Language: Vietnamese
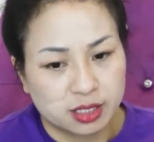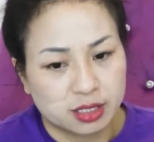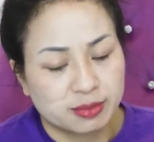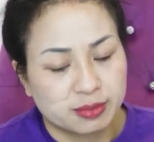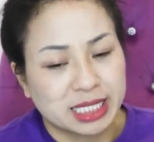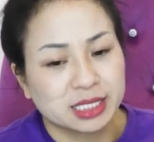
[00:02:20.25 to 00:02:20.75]
Các
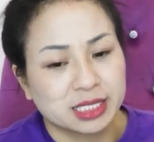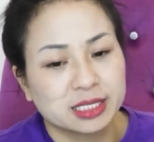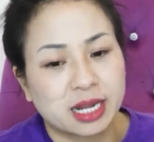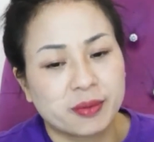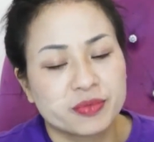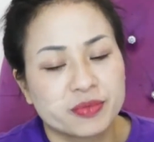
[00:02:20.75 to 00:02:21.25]
bạn nhớ chưa
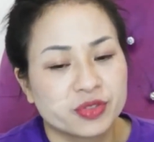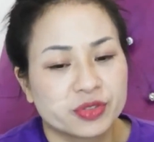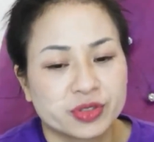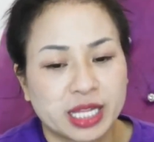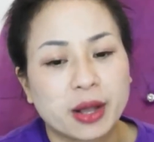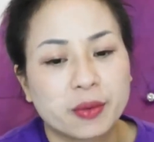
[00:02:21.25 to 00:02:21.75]
nào?
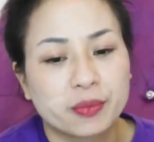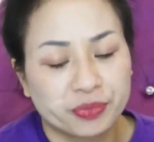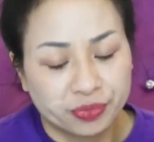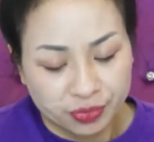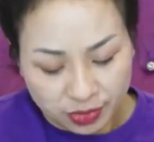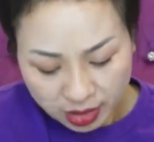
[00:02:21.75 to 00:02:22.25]
Nào,
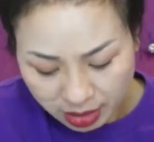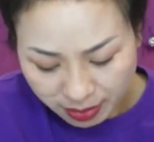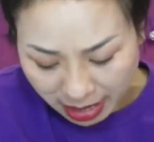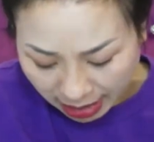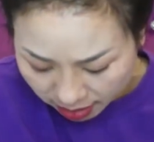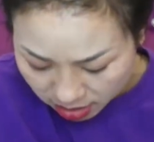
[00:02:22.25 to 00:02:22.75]
các
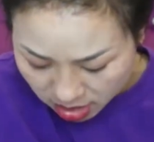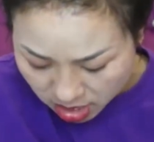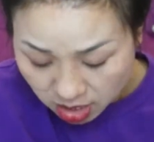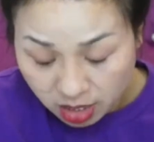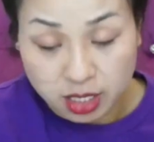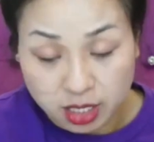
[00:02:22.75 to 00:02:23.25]
bạn
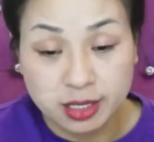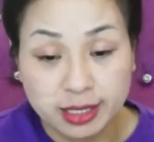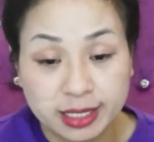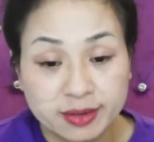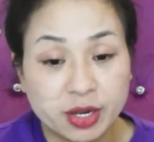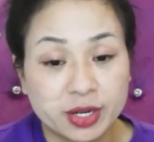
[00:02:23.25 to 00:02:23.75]

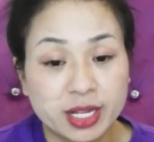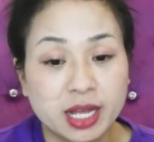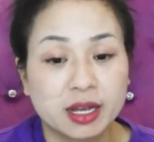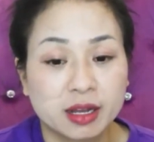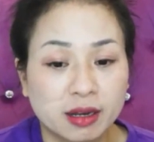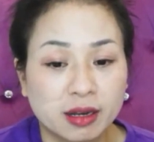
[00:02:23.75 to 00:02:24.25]
ghi vào đi,
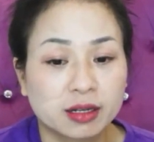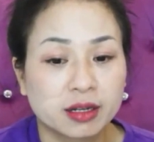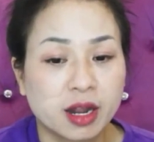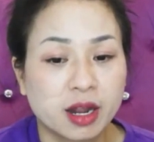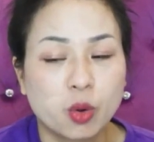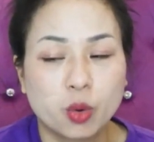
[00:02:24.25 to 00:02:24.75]
gật
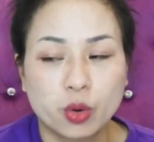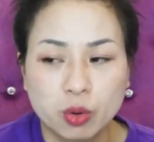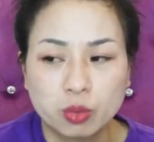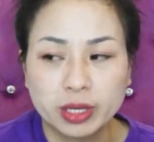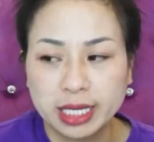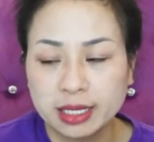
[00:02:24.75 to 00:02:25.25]
đầu đồng
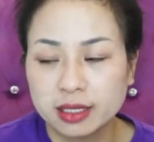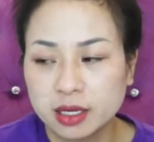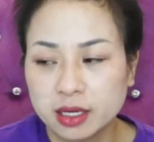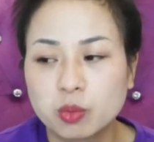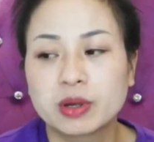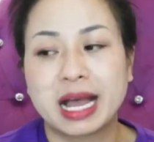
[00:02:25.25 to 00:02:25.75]
ý,
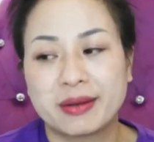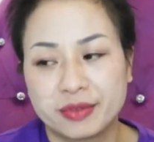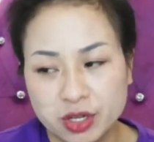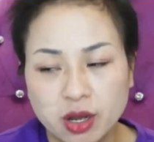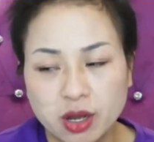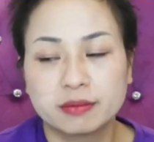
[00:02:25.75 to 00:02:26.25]
đồng cảm với
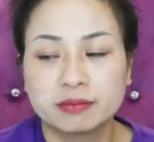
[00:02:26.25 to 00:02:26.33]
họ.